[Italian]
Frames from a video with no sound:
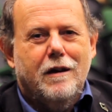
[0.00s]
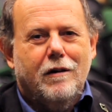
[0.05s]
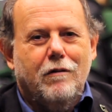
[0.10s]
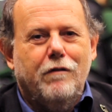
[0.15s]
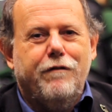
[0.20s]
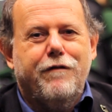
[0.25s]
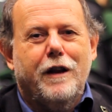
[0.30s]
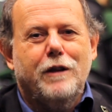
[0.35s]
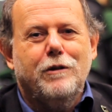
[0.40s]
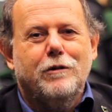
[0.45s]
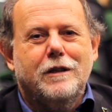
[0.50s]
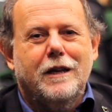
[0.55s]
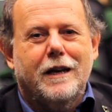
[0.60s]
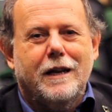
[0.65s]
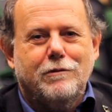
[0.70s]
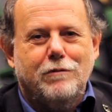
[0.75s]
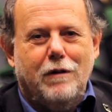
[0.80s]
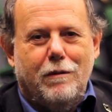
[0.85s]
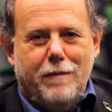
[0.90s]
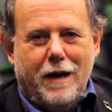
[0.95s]
col freno
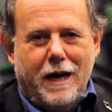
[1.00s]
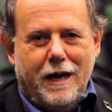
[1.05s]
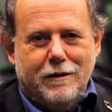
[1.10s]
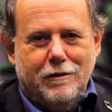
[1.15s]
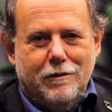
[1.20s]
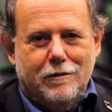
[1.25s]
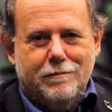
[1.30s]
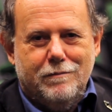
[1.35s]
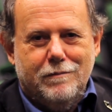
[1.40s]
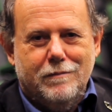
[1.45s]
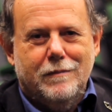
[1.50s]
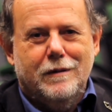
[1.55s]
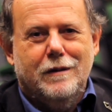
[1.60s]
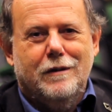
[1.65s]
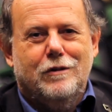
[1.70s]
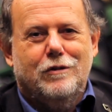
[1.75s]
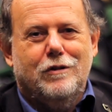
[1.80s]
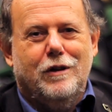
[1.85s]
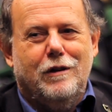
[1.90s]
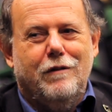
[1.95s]
tirato a mano,
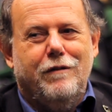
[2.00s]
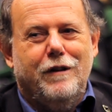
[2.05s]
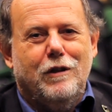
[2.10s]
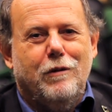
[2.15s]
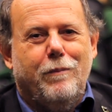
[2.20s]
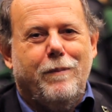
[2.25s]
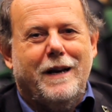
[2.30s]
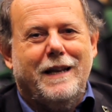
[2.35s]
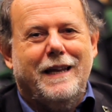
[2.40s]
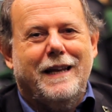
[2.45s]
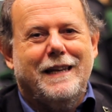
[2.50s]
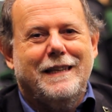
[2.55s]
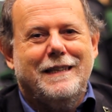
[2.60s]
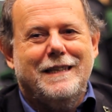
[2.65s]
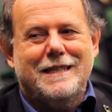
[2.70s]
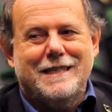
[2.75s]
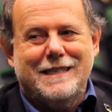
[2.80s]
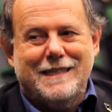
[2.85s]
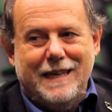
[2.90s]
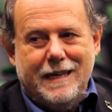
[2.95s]
cioè dovendo parlare
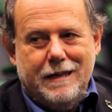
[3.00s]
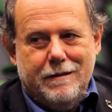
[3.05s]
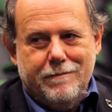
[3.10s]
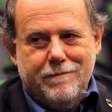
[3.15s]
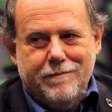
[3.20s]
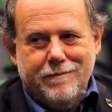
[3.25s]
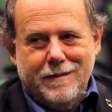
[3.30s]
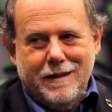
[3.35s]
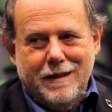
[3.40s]
di sé